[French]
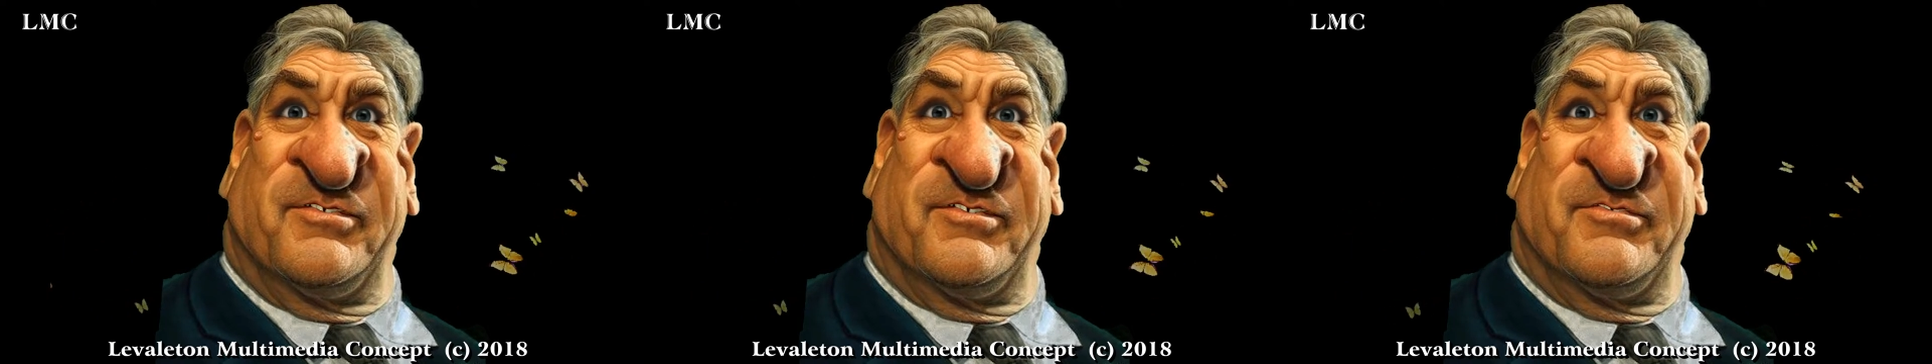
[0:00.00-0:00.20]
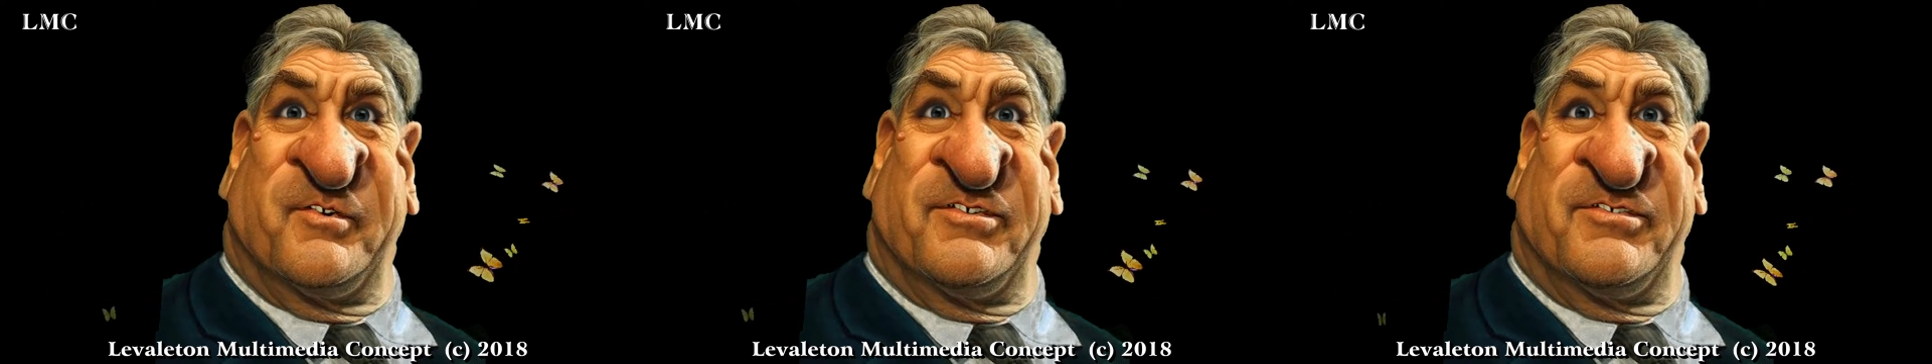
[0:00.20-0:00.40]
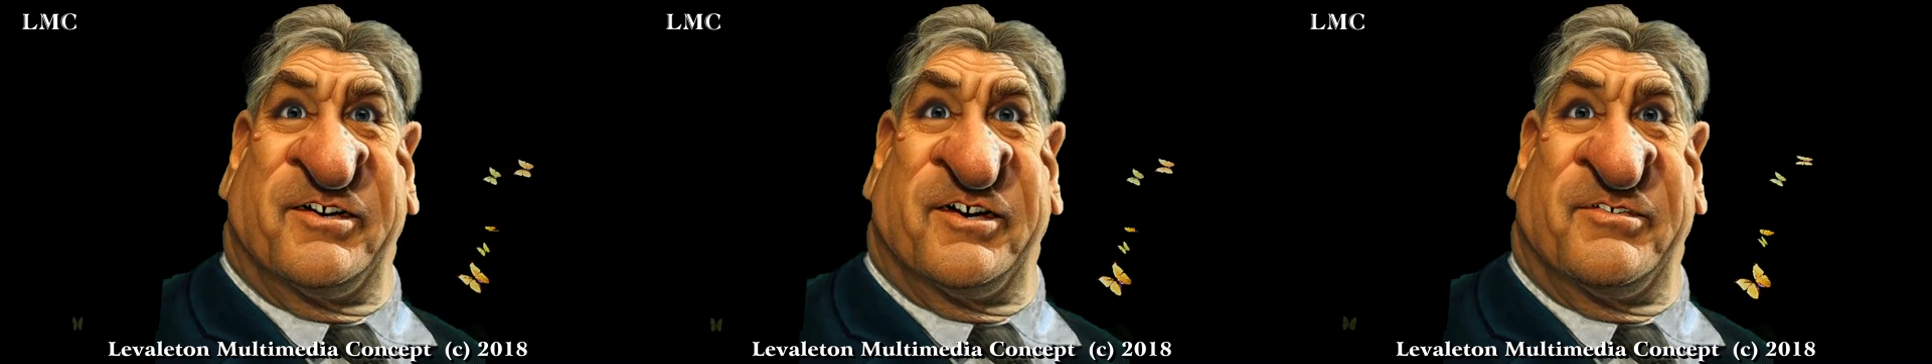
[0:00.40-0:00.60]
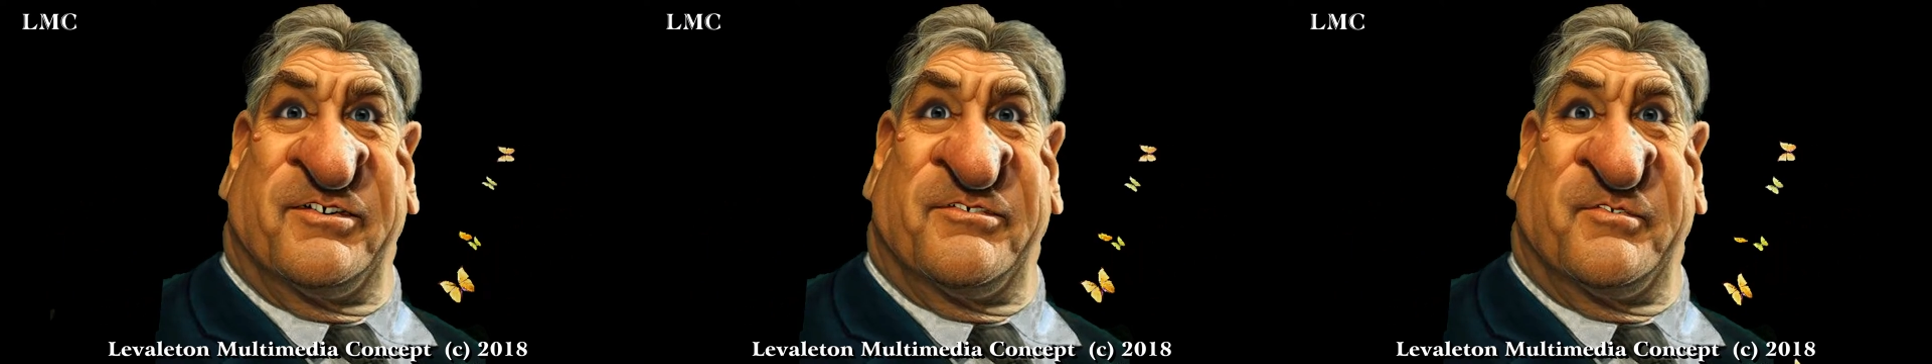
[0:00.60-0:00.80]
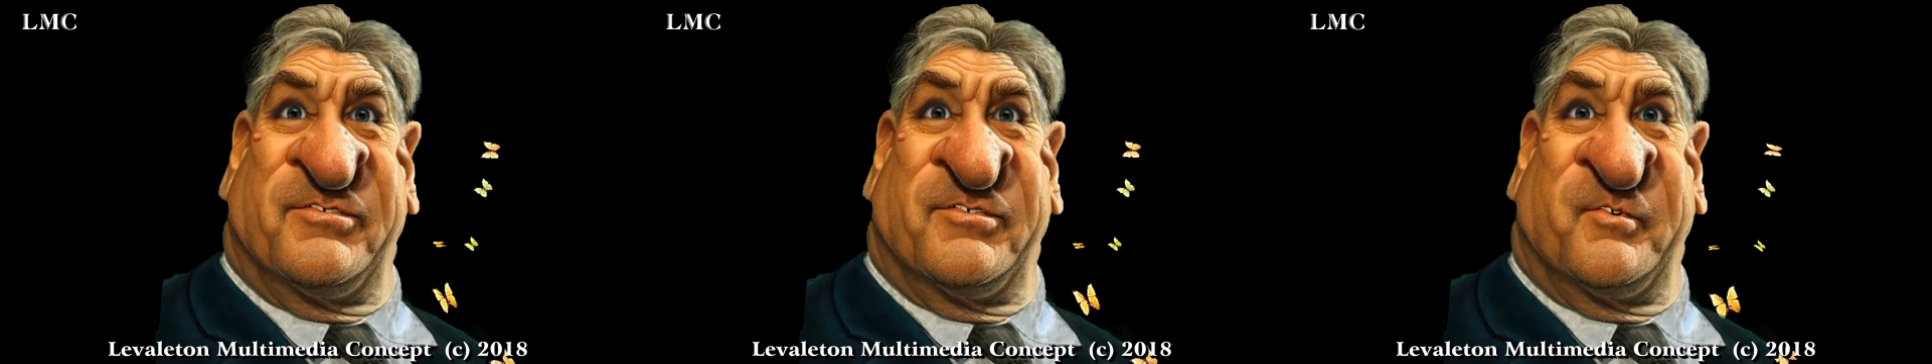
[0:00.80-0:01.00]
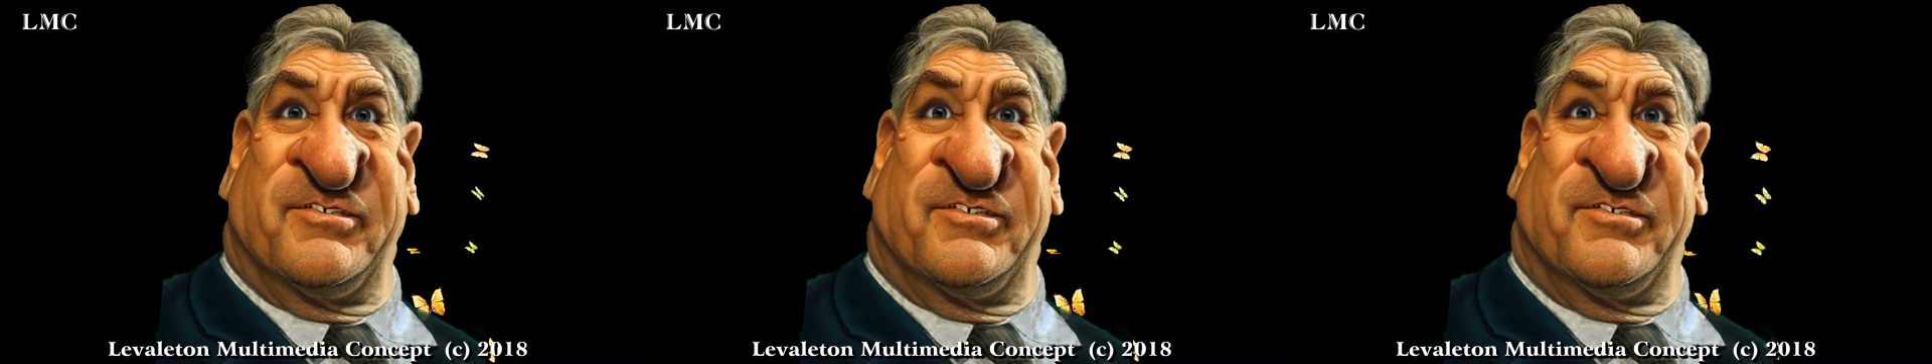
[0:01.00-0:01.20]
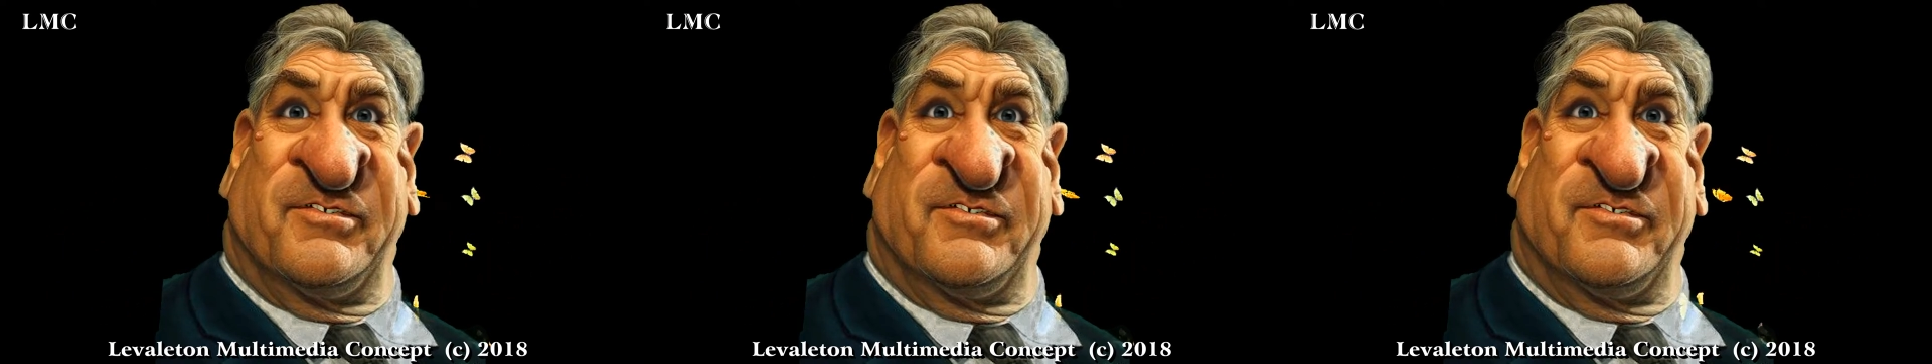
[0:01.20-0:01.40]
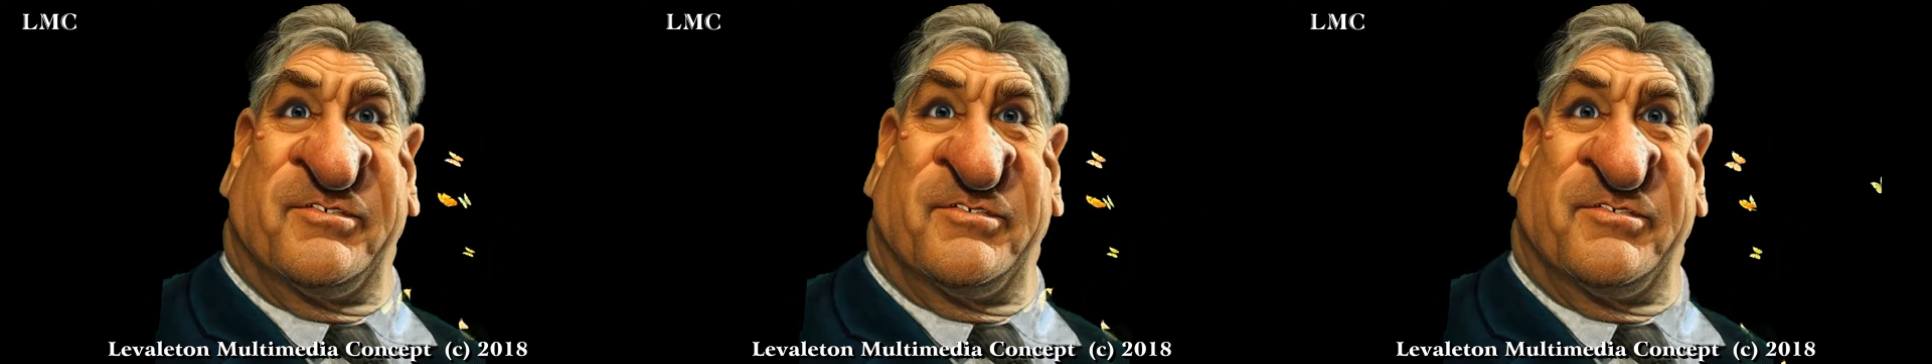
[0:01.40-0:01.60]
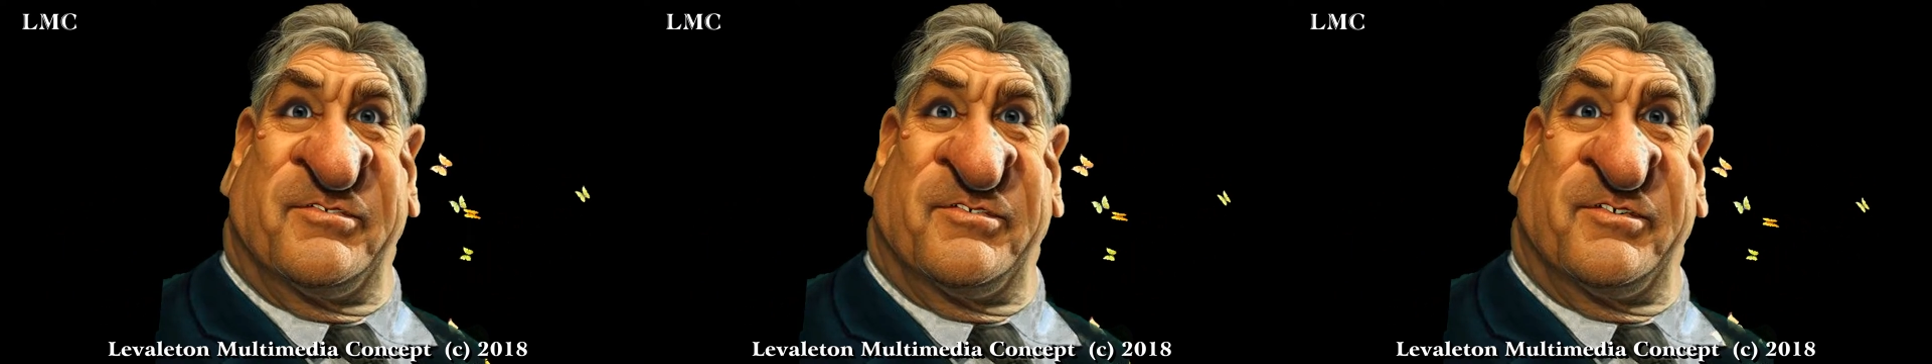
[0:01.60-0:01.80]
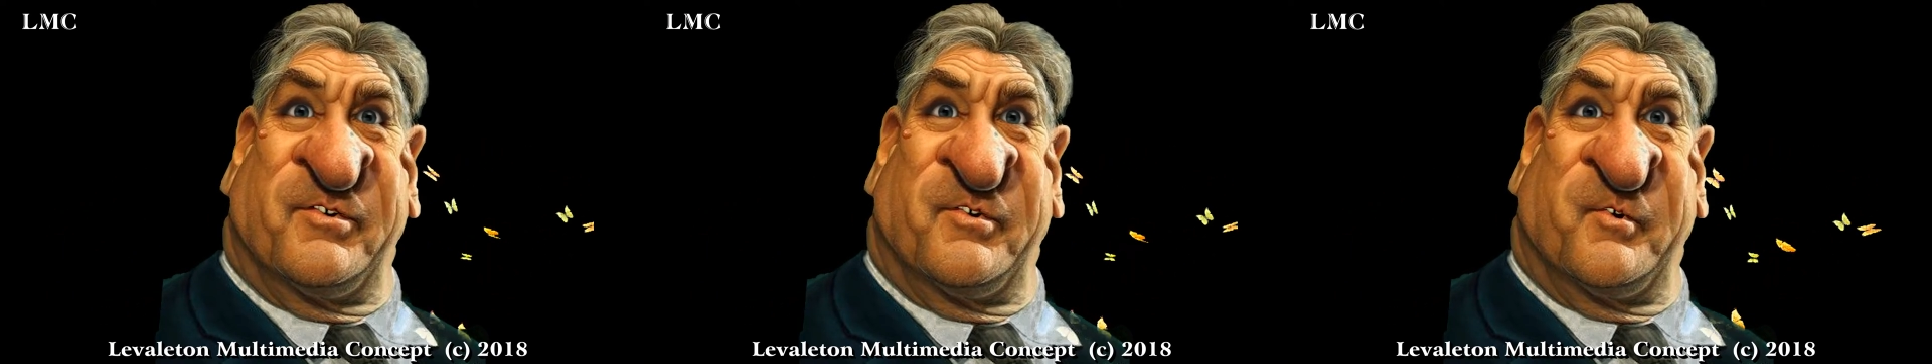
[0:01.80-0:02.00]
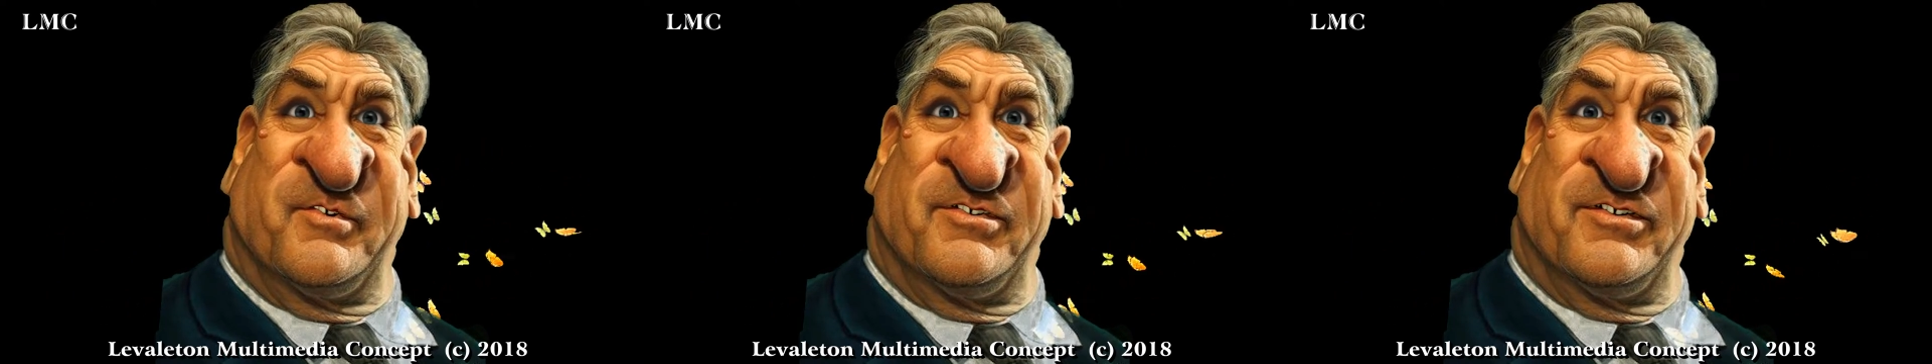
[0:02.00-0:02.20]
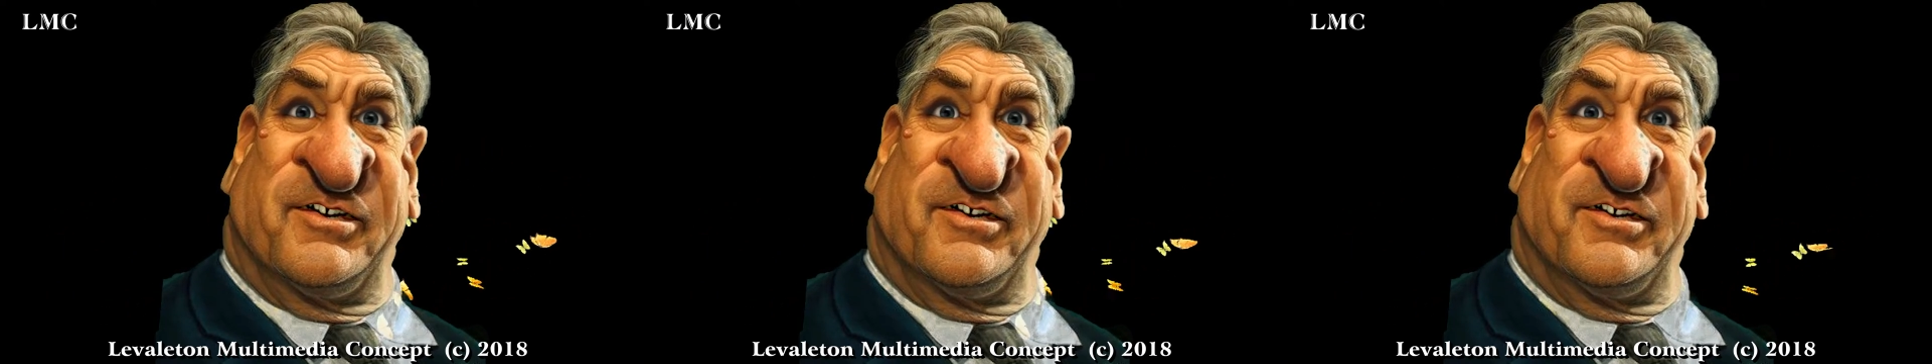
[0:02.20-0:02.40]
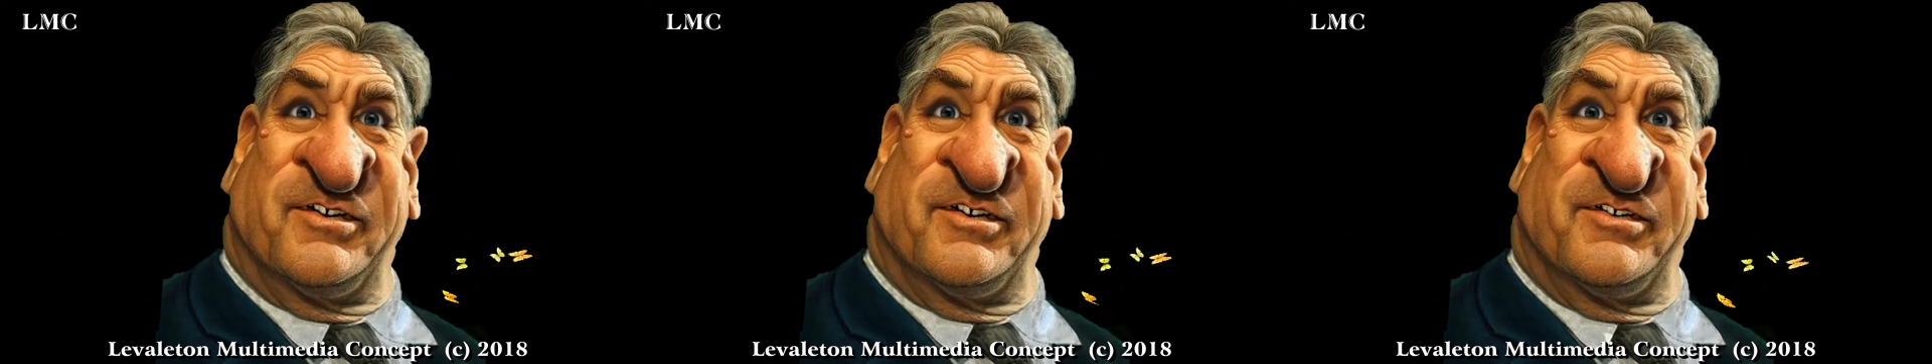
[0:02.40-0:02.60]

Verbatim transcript: une incroyable collection de stylos volés,